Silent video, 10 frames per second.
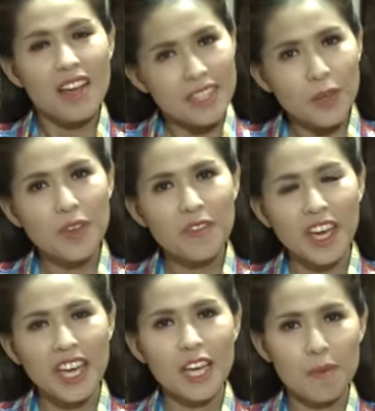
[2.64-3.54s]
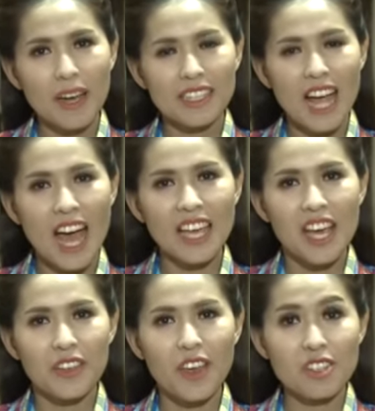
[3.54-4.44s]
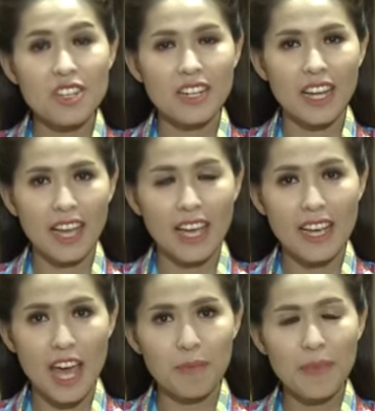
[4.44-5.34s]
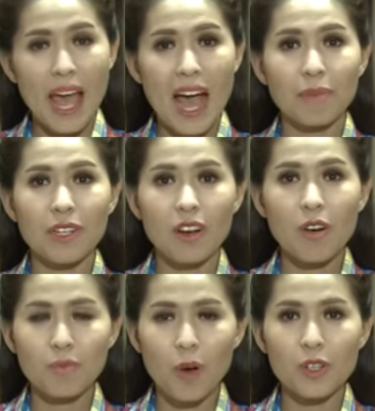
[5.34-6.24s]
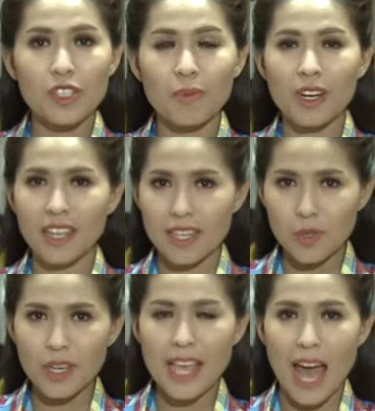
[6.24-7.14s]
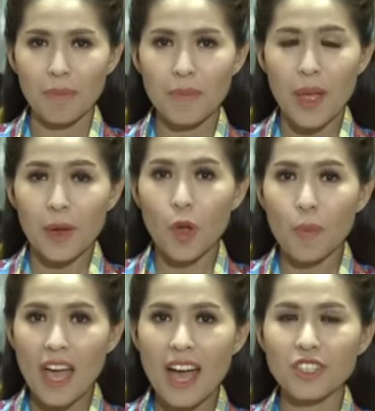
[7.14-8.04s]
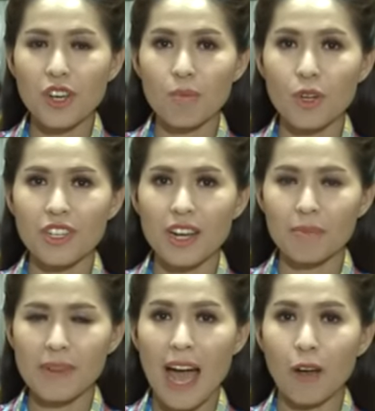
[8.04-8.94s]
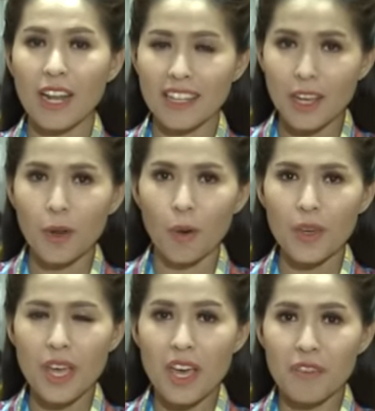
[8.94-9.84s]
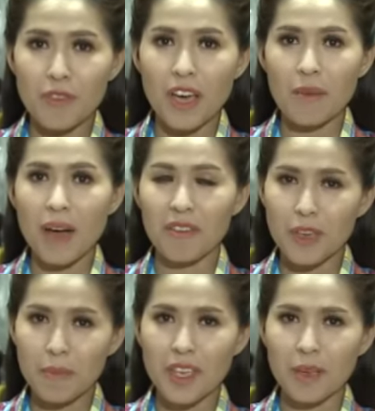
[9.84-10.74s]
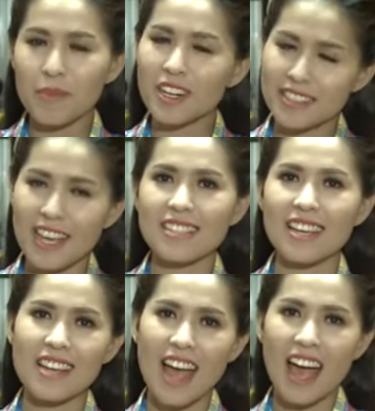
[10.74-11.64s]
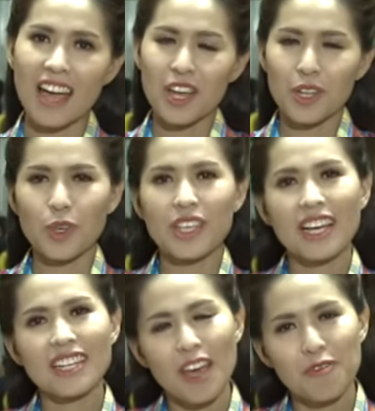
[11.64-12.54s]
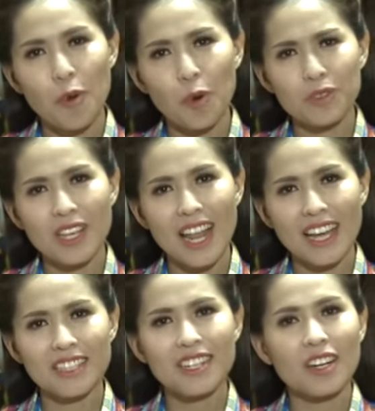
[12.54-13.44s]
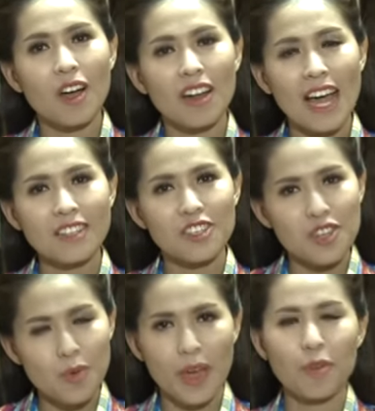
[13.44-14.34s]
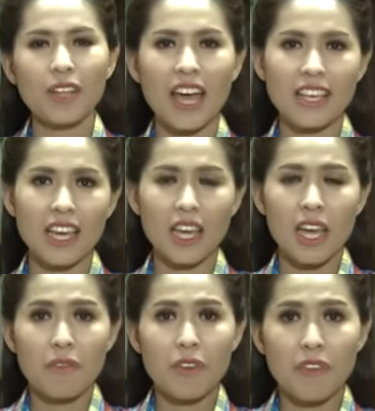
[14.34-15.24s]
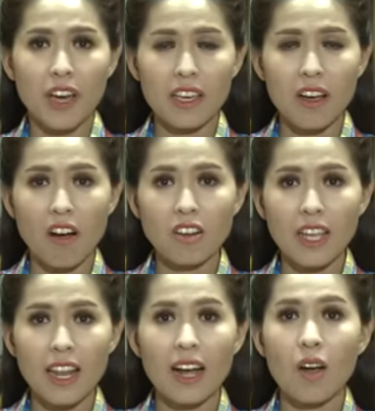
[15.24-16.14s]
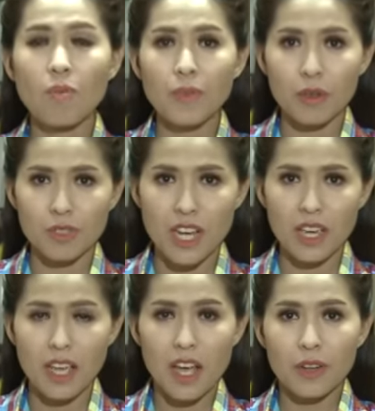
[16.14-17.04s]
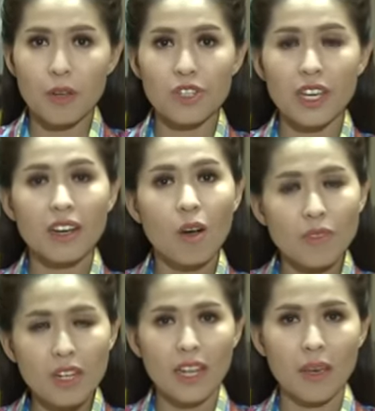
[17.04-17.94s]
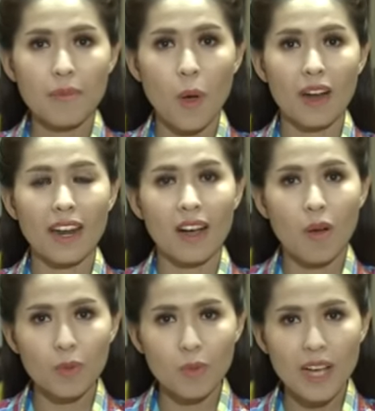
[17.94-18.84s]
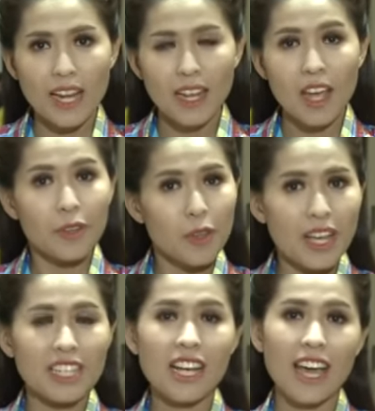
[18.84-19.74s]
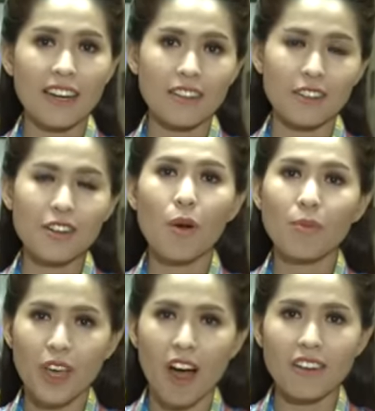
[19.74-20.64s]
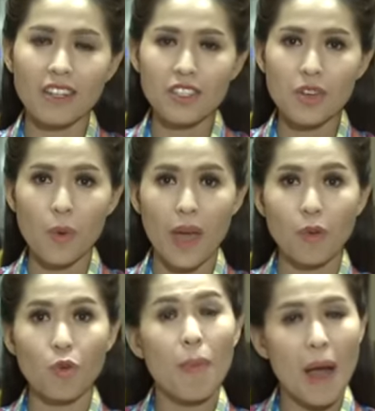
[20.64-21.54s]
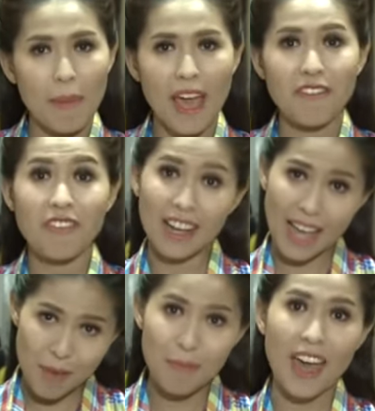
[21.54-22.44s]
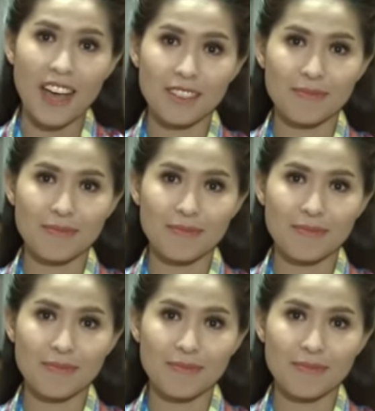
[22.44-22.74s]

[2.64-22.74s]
Thưa quý vị, khi mang thai, do sức đề kháng kém, hàm lượng hormone trong cơ thể suy giảm, độ pH trong môi trường âm đạo lại thay đổi, vì vậy mà viêm nhiễm rất dễ xảy ra. Tuy nhiên các thai phụ thì lại rất lo lắng cho sức khỏe của thai nhi, vì vậy họ có thể là không điều trị, điều trị không dứt điểm hoặc là không đúng cách. Điều này sẽ gây ảnh hưởng không nhỏ đến sức khỏe của bà mẹ và cả em bé.